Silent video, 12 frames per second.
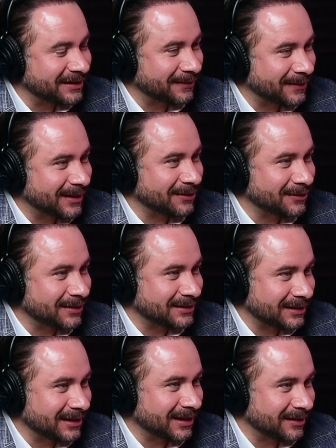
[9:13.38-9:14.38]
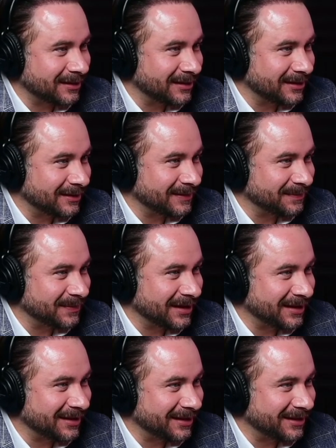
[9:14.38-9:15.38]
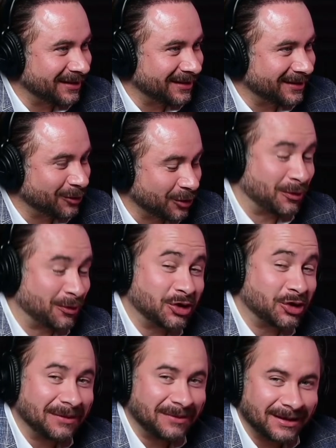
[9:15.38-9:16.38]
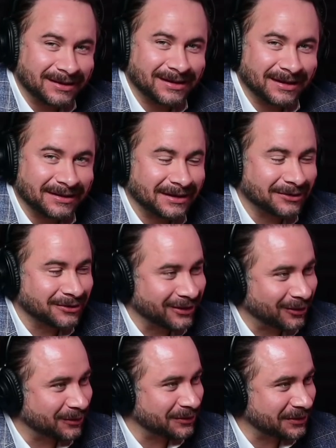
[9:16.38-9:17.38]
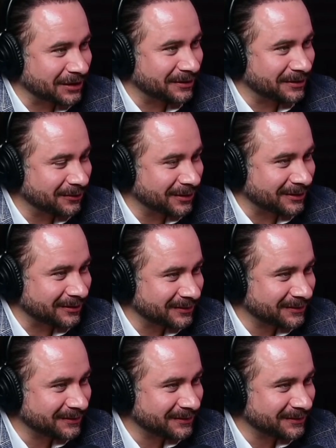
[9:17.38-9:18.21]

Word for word: hablando acerca de, de, los posibles candidatos de la oposición al 24.